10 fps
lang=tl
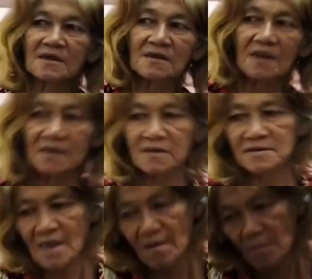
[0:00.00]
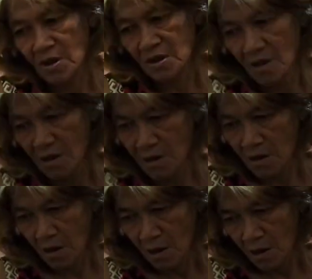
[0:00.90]
akin magkasama.
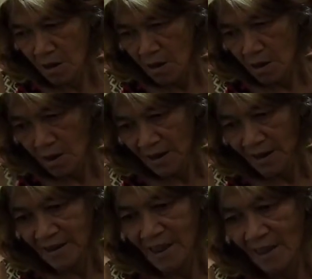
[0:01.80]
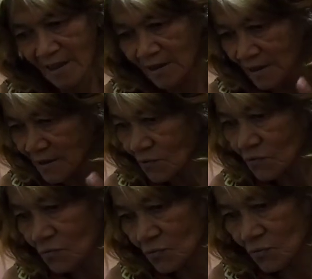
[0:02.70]
Kaya
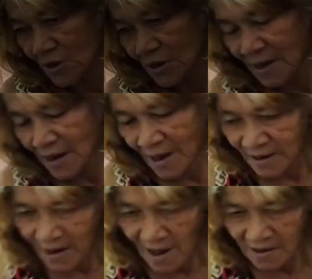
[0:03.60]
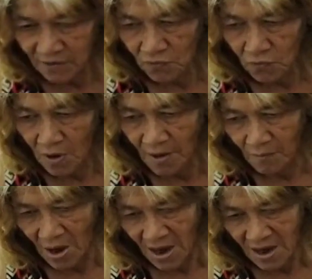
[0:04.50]
itong kinalakihan kong
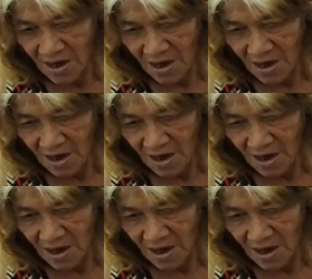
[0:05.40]
ama,